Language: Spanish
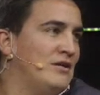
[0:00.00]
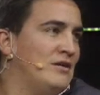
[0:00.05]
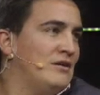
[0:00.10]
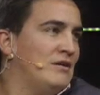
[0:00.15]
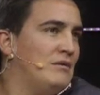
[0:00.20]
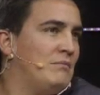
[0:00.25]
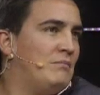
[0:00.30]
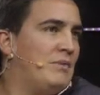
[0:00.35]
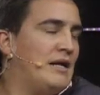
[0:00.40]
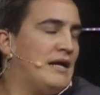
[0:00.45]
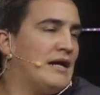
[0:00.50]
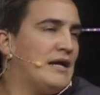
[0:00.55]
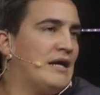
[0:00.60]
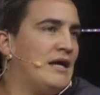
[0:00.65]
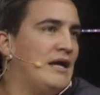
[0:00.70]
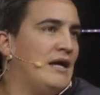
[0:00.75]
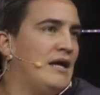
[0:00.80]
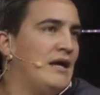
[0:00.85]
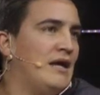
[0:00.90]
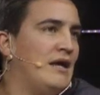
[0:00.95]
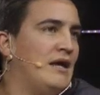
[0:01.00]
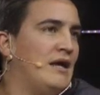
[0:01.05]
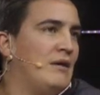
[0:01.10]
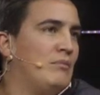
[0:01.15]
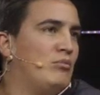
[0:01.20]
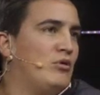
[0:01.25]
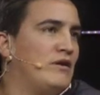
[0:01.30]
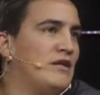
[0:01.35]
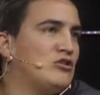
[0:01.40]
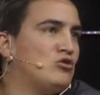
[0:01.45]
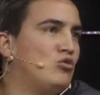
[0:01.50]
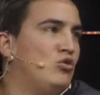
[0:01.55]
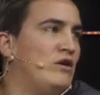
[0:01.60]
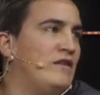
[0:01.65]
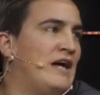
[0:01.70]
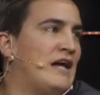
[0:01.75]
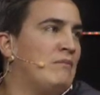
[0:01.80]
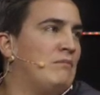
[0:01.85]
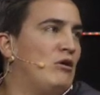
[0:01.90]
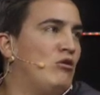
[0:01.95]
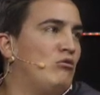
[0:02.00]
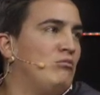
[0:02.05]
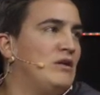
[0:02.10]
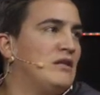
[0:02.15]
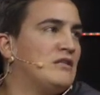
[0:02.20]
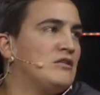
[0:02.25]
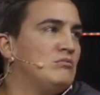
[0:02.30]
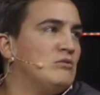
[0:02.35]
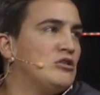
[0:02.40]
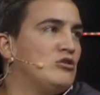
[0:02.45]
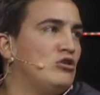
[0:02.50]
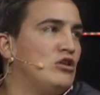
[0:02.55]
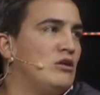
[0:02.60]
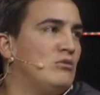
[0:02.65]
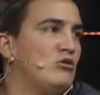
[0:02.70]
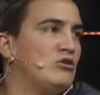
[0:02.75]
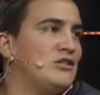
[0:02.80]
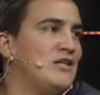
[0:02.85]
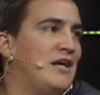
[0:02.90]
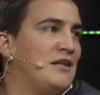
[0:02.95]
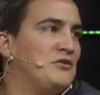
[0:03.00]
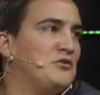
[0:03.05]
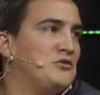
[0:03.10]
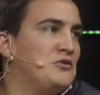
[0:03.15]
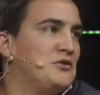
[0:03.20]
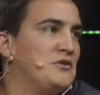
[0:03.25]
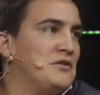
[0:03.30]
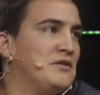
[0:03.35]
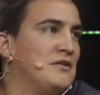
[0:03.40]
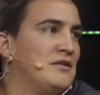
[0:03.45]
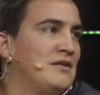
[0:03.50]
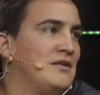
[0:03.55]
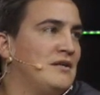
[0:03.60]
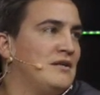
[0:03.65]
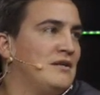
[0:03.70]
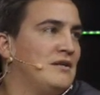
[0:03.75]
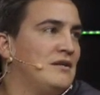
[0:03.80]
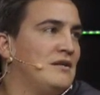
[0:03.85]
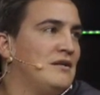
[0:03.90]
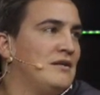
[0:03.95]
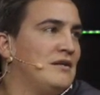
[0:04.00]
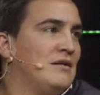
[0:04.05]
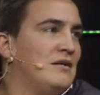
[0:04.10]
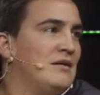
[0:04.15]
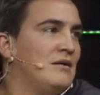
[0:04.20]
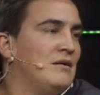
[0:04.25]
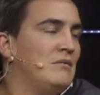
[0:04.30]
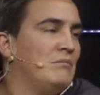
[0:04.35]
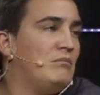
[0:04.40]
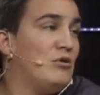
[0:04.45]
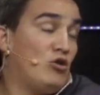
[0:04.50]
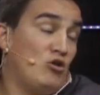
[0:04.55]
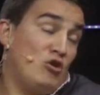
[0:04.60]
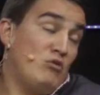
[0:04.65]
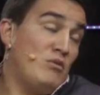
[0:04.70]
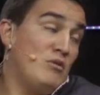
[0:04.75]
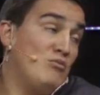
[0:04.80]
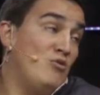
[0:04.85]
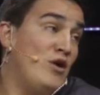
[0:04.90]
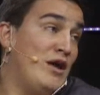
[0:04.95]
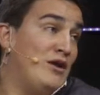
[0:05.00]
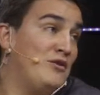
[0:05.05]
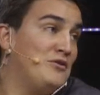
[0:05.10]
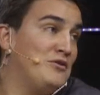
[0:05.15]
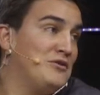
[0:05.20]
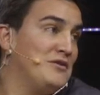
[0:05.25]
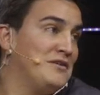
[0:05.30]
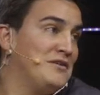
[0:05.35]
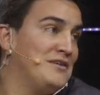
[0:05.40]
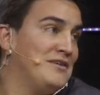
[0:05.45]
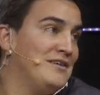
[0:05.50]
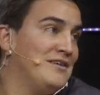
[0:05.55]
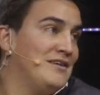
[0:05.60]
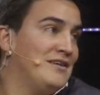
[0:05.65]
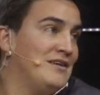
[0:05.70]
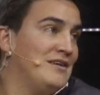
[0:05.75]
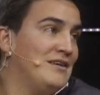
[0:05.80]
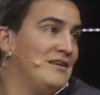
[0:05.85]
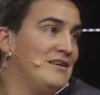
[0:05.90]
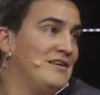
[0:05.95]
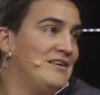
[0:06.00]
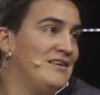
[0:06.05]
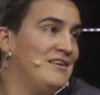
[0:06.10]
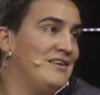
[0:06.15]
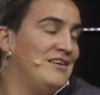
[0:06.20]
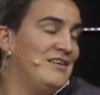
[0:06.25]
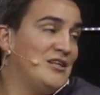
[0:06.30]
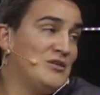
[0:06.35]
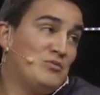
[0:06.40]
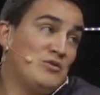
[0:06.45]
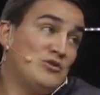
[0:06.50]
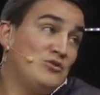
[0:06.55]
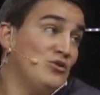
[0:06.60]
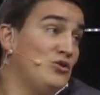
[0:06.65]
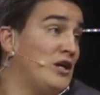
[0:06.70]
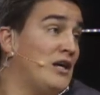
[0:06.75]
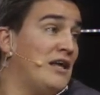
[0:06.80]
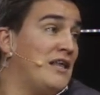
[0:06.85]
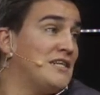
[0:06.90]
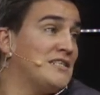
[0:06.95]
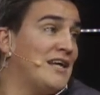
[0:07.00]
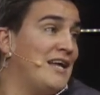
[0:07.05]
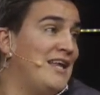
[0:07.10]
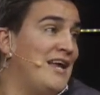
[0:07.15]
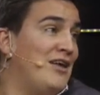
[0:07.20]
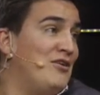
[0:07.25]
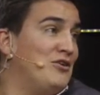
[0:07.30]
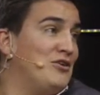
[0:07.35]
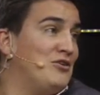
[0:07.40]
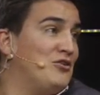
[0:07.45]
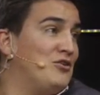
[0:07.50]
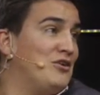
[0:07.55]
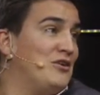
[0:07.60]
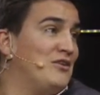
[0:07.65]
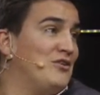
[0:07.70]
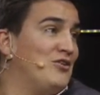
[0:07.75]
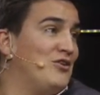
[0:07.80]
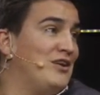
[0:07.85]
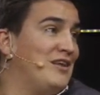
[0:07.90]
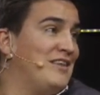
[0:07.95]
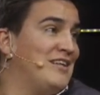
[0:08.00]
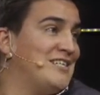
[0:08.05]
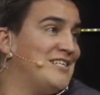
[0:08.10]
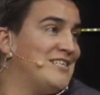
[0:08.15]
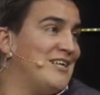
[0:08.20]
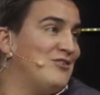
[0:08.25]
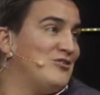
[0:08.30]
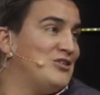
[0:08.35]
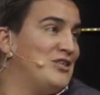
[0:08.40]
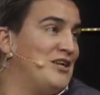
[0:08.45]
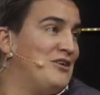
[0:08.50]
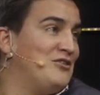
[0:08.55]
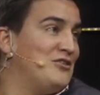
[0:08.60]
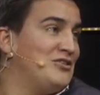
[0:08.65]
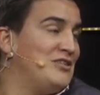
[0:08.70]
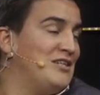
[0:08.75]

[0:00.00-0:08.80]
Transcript: para que puedas cuidármelo mientras me estoy divorciando. Pero yo me muero. Y después tú te quedas callado y no, le dices a los hijos ni le